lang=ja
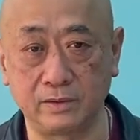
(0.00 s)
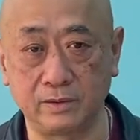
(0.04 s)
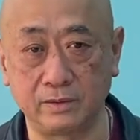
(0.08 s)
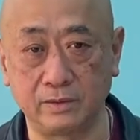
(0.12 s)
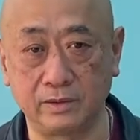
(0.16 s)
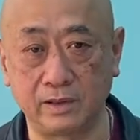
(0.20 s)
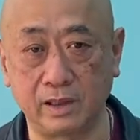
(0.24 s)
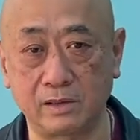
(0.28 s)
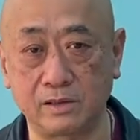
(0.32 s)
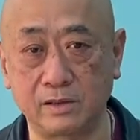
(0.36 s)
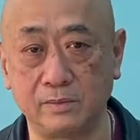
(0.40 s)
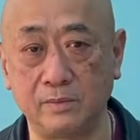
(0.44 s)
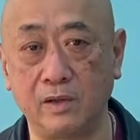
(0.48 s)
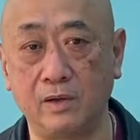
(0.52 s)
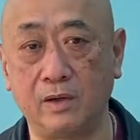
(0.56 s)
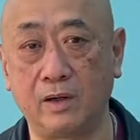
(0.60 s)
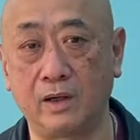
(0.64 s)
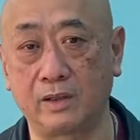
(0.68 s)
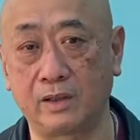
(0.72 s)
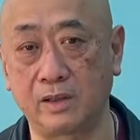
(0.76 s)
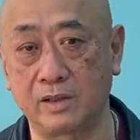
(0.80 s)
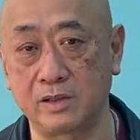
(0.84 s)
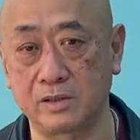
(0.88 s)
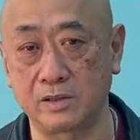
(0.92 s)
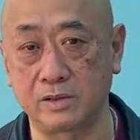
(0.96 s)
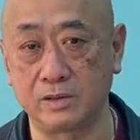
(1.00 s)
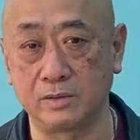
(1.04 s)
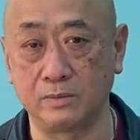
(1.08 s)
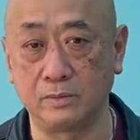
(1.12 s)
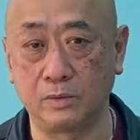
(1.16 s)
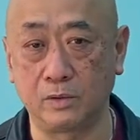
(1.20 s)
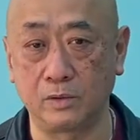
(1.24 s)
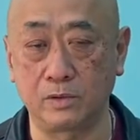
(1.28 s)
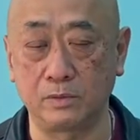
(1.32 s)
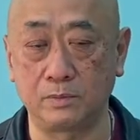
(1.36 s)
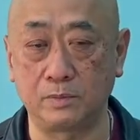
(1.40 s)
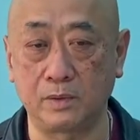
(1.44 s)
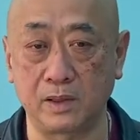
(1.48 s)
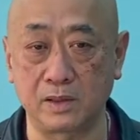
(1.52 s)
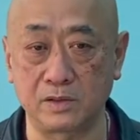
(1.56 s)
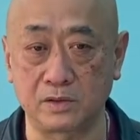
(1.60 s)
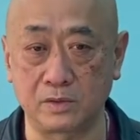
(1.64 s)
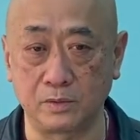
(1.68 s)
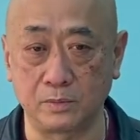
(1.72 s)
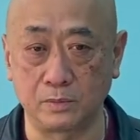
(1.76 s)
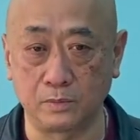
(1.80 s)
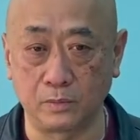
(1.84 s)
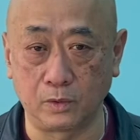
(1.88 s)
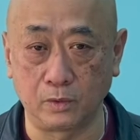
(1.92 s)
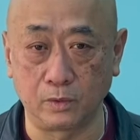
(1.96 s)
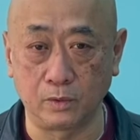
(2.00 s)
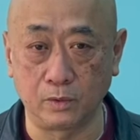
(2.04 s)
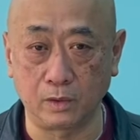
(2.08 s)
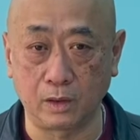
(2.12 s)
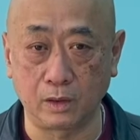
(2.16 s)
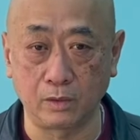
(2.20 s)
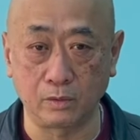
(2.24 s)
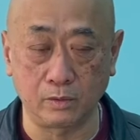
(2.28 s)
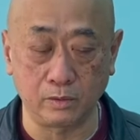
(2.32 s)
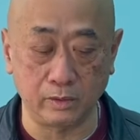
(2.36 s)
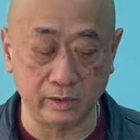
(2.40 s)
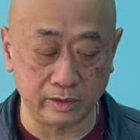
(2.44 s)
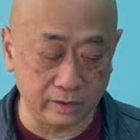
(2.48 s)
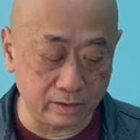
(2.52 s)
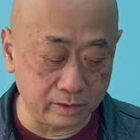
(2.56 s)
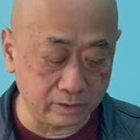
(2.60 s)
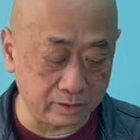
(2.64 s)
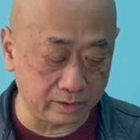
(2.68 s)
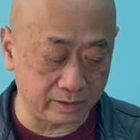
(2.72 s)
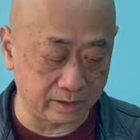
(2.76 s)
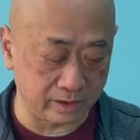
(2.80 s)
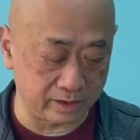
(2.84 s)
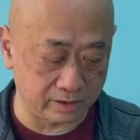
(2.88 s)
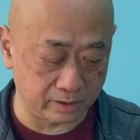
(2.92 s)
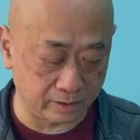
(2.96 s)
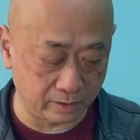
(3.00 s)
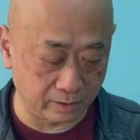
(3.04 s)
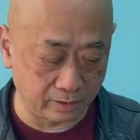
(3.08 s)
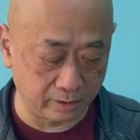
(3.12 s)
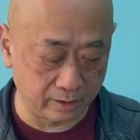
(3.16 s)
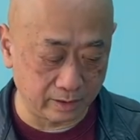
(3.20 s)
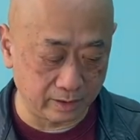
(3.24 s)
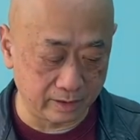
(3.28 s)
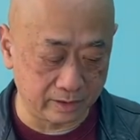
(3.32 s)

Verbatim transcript: る役目を果たすボールパーソンもあのいるんですよ。